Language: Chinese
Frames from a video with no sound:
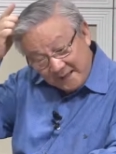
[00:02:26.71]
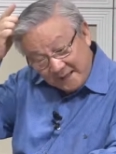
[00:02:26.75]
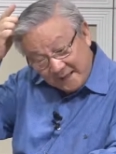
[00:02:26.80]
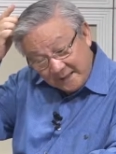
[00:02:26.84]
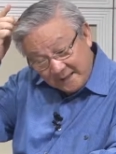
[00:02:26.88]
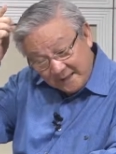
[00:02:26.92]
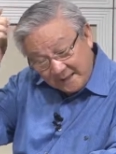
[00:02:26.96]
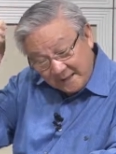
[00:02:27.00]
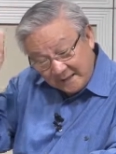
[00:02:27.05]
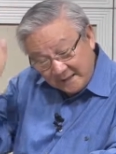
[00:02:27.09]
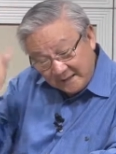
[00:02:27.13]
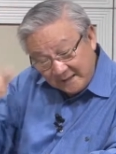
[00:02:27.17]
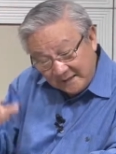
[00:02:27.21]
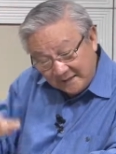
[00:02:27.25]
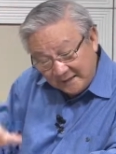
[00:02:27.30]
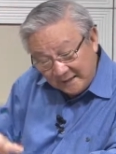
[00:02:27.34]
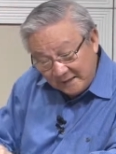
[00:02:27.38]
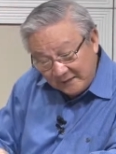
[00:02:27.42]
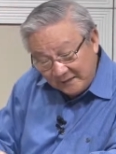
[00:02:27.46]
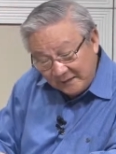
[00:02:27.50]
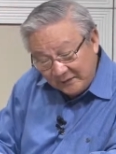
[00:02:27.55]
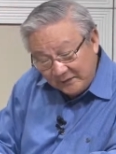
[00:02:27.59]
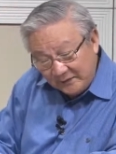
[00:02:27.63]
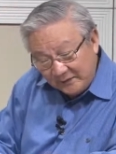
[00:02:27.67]
他这个
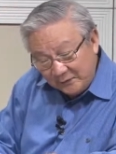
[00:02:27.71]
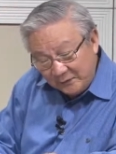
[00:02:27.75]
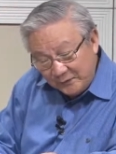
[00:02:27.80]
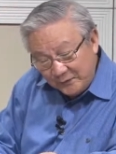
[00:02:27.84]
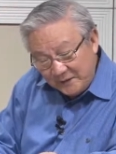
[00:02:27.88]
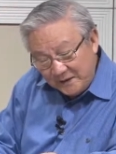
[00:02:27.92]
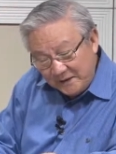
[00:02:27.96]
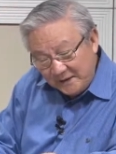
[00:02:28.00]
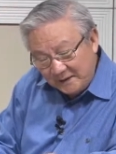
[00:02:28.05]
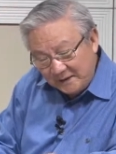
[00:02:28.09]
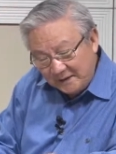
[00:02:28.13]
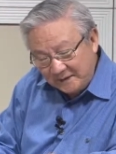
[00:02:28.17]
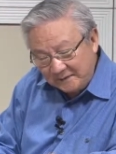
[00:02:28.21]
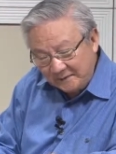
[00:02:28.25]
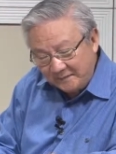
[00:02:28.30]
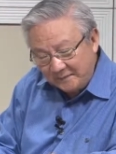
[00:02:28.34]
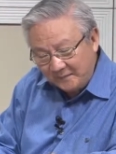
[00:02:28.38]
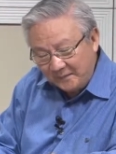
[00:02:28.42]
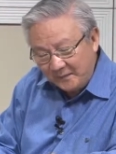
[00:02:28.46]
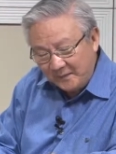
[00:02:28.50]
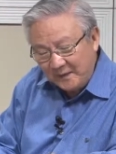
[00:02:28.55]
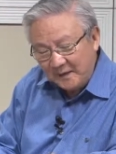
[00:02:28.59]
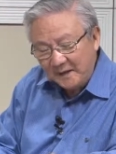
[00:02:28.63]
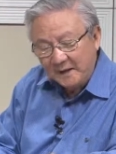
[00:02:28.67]
他这个主意呢，
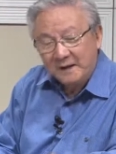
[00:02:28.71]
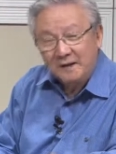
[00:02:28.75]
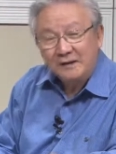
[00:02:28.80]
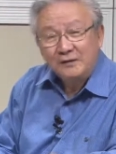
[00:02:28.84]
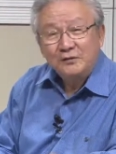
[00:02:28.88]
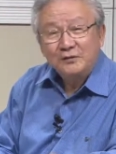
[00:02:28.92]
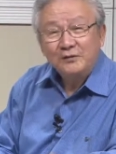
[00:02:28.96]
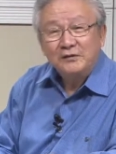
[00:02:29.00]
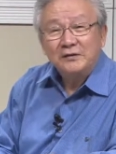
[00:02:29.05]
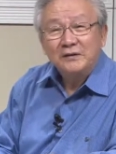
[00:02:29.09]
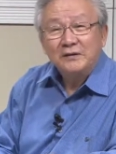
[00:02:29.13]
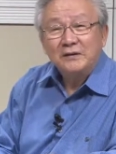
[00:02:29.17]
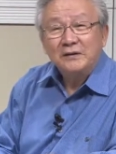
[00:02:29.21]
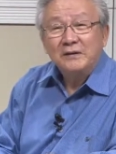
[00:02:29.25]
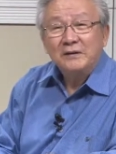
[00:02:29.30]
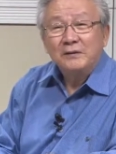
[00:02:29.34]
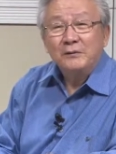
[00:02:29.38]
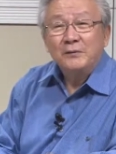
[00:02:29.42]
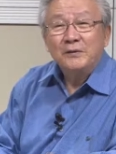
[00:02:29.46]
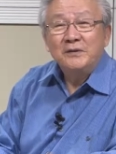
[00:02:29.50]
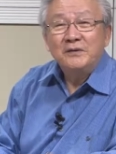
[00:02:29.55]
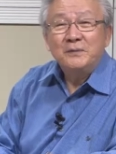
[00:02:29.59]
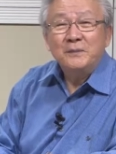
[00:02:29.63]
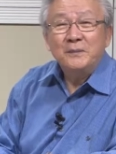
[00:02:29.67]
就是
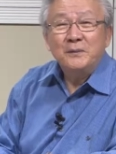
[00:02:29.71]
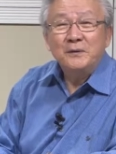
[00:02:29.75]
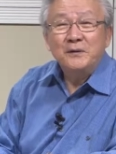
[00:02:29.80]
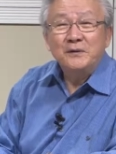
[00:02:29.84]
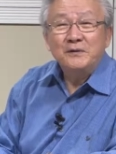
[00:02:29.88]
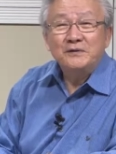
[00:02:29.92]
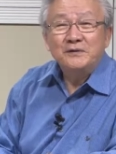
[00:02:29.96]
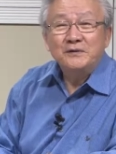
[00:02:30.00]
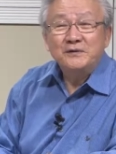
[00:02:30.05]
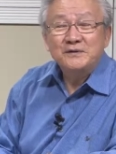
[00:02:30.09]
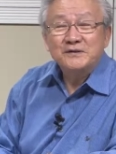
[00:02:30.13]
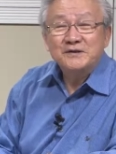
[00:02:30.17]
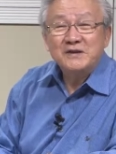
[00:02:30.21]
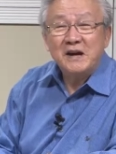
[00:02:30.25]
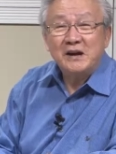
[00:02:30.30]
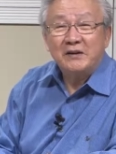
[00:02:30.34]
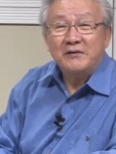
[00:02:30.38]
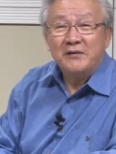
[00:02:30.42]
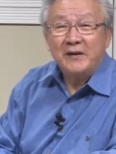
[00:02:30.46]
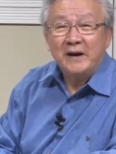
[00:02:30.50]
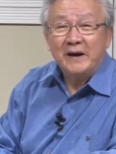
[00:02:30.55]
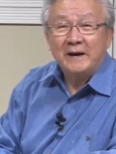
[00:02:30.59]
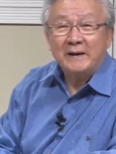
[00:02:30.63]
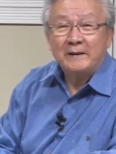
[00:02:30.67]
为什么会有这种
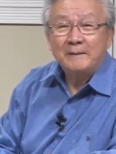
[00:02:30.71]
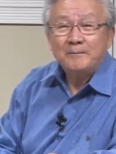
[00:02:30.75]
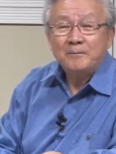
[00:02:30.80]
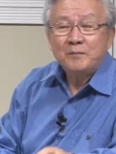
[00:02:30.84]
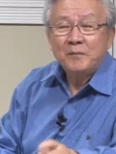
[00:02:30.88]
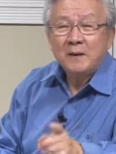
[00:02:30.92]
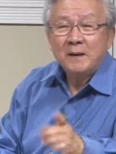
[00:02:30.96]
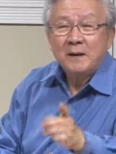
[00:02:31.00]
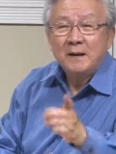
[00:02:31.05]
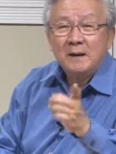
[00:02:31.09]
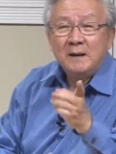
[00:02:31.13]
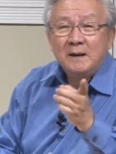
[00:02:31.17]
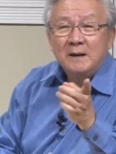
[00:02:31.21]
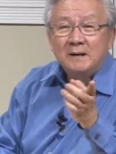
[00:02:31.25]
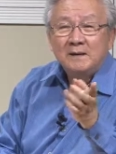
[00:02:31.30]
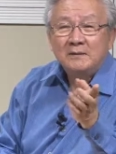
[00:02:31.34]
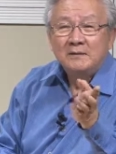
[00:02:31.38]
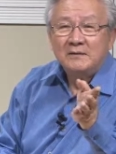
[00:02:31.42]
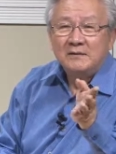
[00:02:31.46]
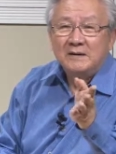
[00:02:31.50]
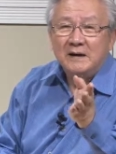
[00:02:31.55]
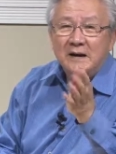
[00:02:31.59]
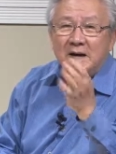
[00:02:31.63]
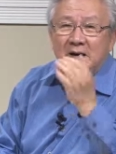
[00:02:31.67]
想法呢？
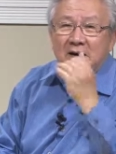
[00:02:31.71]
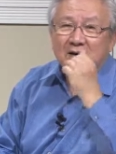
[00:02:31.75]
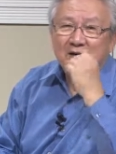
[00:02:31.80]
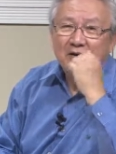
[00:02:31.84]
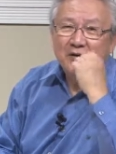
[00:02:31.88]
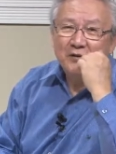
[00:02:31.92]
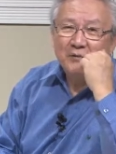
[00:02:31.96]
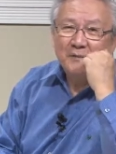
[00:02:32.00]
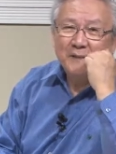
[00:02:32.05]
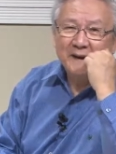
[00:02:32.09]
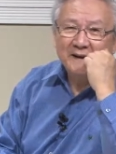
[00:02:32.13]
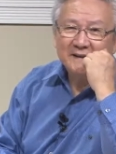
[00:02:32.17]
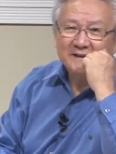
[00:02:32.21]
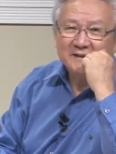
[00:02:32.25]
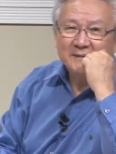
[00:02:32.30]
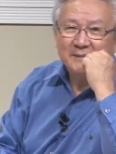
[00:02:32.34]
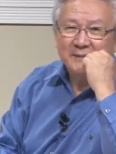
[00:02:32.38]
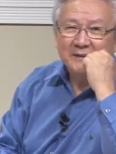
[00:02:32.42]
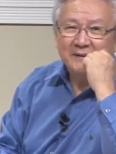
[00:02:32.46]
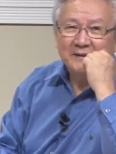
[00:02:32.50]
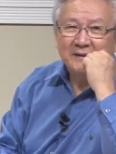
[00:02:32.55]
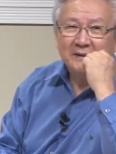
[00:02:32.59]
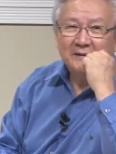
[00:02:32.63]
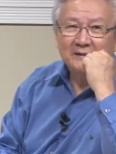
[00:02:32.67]
就人跟牛马基
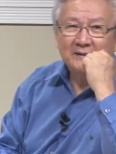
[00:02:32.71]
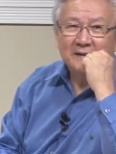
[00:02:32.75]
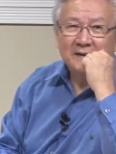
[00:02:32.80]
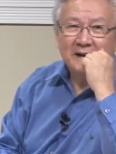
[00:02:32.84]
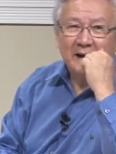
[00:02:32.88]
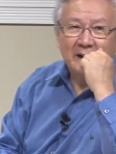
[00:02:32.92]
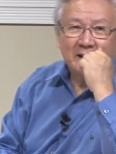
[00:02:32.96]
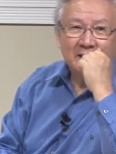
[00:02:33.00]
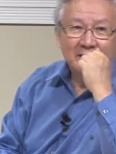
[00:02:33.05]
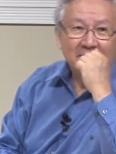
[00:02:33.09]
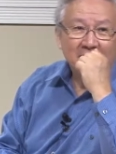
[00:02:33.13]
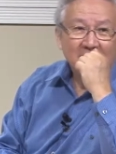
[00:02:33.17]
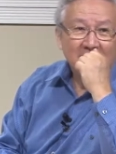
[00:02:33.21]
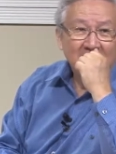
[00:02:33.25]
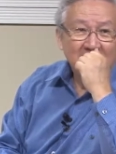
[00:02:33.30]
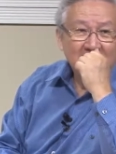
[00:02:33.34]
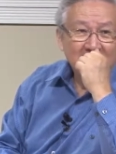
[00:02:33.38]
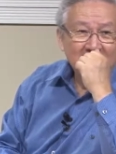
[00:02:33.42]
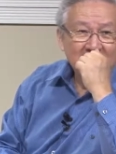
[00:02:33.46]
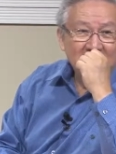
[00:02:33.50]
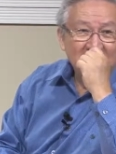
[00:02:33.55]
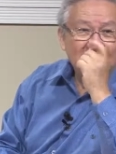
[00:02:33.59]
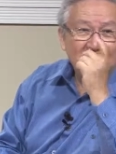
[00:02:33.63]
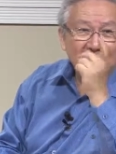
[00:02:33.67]
本上是养，
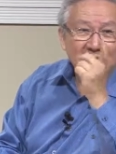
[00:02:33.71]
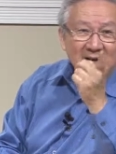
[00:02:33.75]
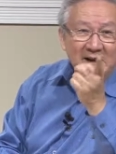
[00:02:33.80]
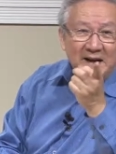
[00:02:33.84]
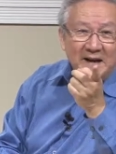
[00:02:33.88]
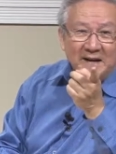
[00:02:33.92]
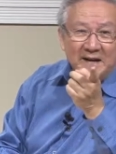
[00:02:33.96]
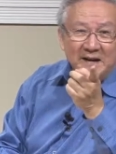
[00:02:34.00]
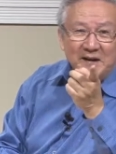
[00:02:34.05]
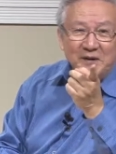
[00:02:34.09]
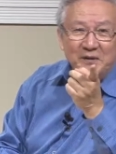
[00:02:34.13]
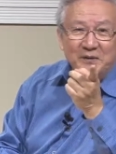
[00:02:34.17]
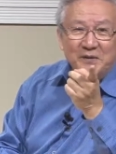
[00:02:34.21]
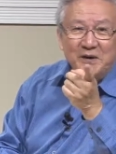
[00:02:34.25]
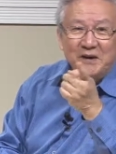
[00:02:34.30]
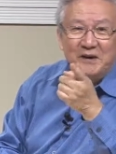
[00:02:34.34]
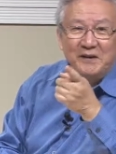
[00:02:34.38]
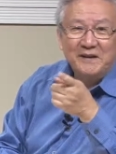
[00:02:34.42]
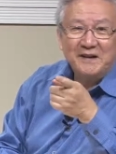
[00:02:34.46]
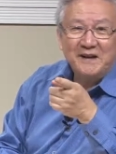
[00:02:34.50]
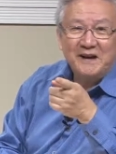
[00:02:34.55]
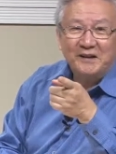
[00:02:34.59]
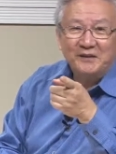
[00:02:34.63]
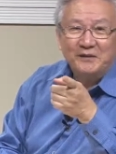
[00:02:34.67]
你要养牛，你
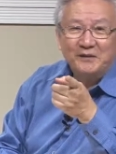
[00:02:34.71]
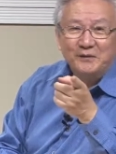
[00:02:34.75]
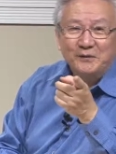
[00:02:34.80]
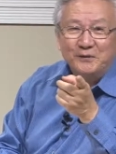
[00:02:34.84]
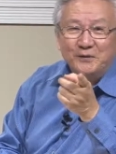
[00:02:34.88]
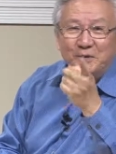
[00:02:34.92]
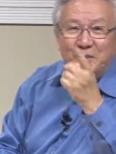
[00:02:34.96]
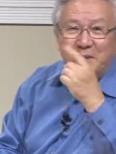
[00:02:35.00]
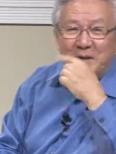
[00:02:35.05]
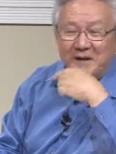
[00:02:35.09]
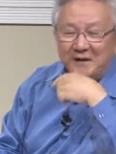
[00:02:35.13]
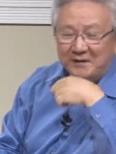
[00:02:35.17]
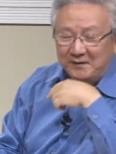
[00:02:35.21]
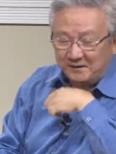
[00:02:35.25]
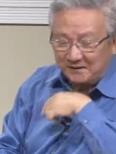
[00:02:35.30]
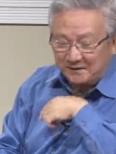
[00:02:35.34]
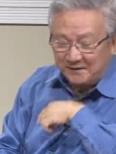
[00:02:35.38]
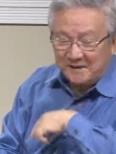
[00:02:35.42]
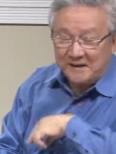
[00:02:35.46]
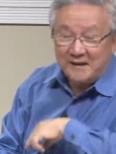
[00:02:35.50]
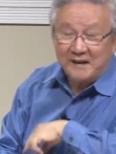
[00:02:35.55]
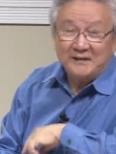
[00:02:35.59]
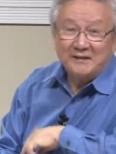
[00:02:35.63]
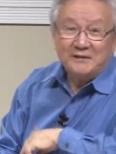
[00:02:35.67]
要养猪的话，你就
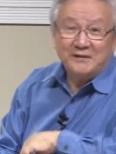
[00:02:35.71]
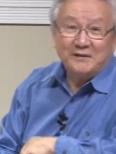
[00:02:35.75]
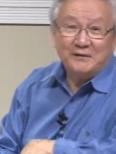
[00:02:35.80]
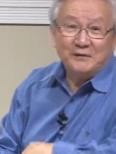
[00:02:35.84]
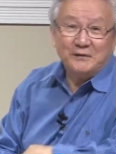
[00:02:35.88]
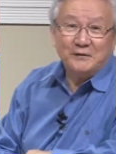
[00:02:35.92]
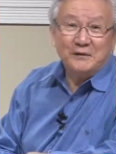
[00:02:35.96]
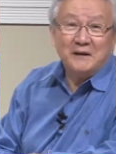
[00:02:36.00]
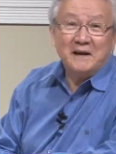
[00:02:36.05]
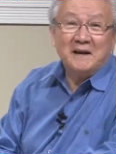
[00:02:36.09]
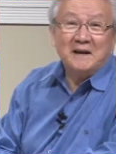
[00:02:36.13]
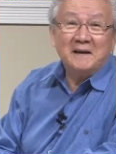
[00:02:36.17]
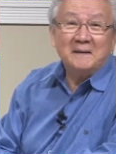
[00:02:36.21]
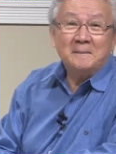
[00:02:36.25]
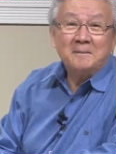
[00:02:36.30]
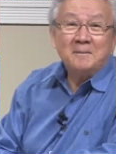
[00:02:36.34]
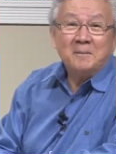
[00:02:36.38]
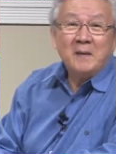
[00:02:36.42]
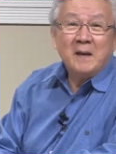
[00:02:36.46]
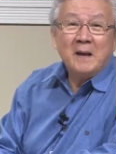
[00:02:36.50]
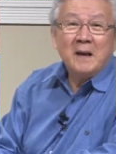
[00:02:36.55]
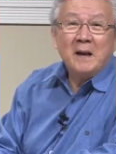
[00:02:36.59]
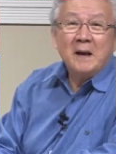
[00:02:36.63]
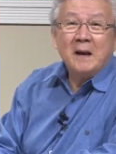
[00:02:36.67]
这个样子处理。
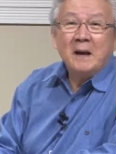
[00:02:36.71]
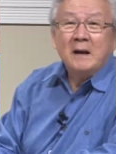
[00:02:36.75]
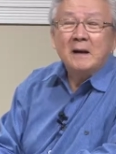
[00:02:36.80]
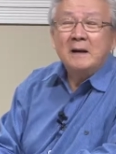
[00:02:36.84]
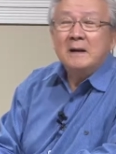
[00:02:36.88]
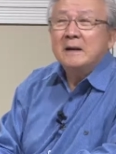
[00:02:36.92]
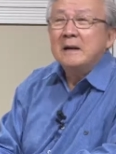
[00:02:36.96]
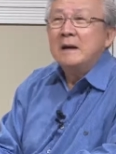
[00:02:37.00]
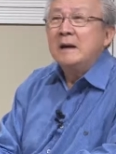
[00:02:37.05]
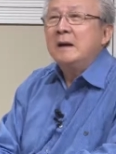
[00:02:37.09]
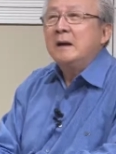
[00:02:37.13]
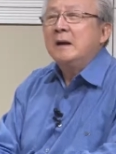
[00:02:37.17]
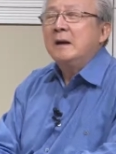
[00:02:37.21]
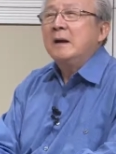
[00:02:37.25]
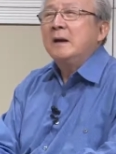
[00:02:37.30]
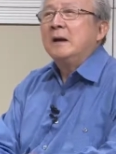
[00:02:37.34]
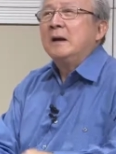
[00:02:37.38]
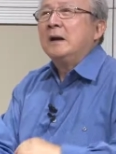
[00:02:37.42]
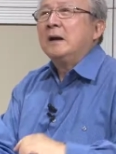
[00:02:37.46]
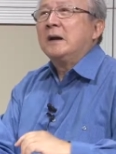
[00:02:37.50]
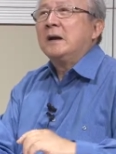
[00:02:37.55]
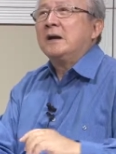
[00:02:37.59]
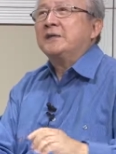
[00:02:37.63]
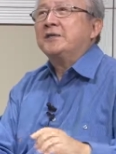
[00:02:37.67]
OK，
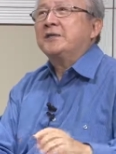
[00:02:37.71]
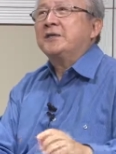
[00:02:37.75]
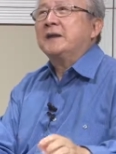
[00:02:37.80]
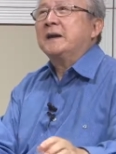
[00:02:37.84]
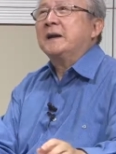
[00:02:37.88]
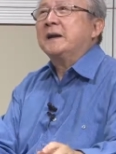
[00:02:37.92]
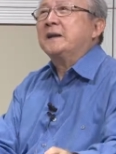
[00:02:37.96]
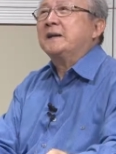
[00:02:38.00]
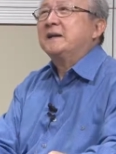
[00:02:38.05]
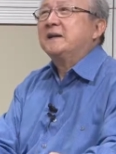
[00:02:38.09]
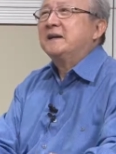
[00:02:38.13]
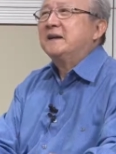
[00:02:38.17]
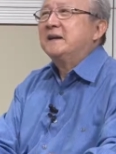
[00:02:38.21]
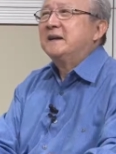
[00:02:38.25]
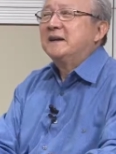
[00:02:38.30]
可是呢，